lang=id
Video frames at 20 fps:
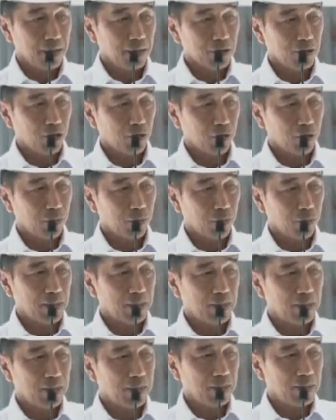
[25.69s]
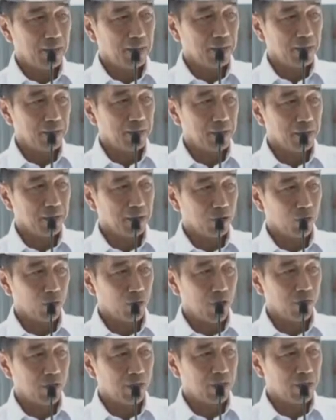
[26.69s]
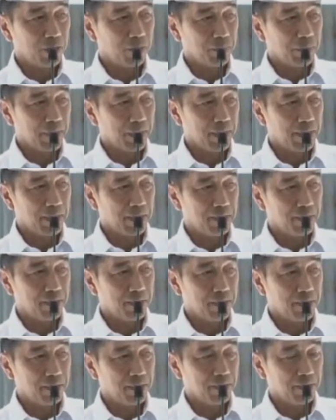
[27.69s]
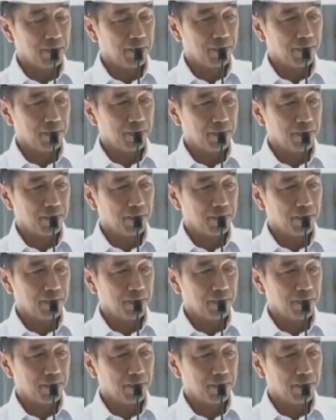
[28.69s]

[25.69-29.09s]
Yang saya hormati Ketua Wantimpres,